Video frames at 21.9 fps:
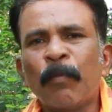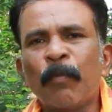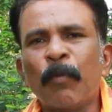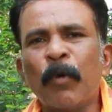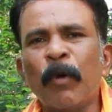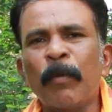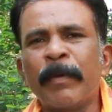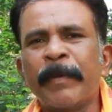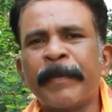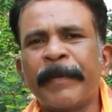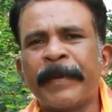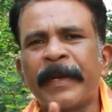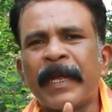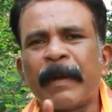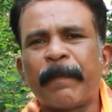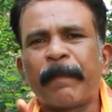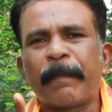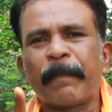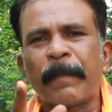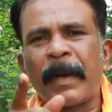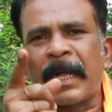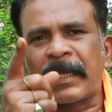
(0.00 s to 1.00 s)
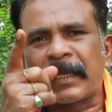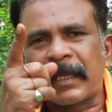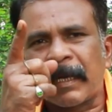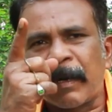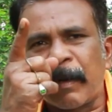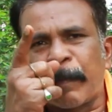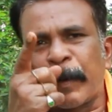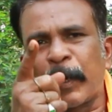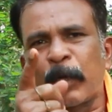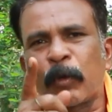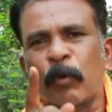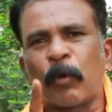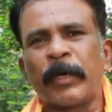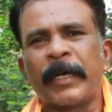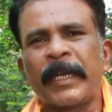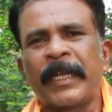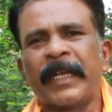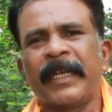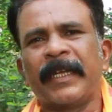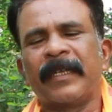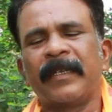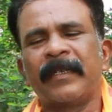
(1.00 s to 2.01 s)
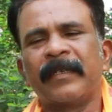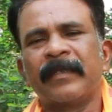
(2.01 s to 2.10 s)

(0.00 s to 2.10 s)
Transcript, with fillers: భూమి మీద మాత్రమే పడుకోండి